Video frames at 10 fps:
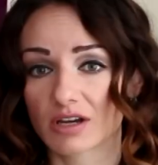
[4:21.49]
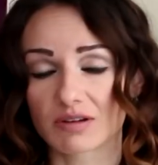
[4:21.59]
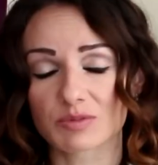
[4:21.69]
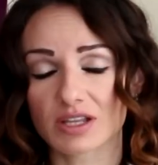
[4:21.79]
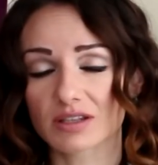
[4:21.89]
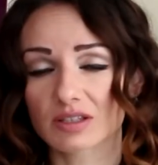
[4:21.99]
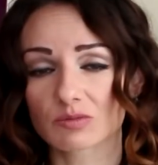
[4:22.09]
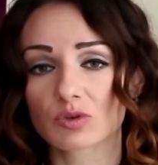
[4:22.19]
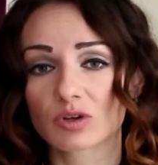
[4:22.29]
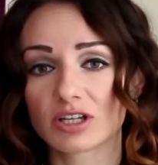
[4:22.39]
Вам станет
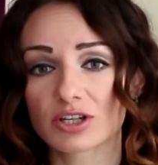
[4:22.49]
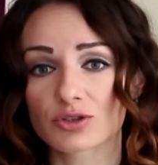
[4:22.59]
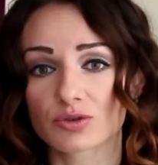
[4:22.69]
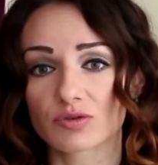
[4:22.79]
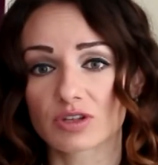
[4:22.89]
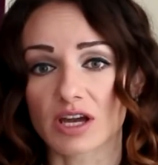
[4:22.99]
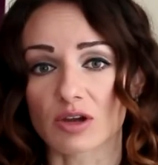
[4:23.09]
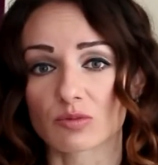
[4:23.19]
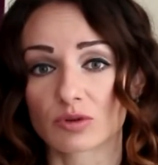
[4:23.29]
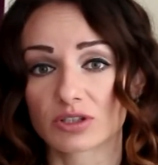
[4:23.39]
намного легче,
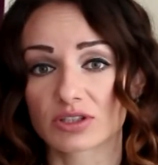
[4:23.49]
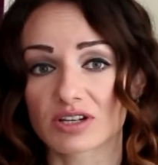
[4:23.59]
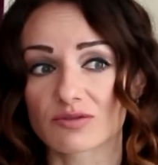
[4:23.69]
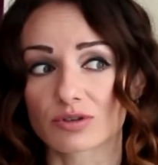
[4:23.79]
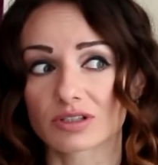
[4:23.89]
уверяю. Более того,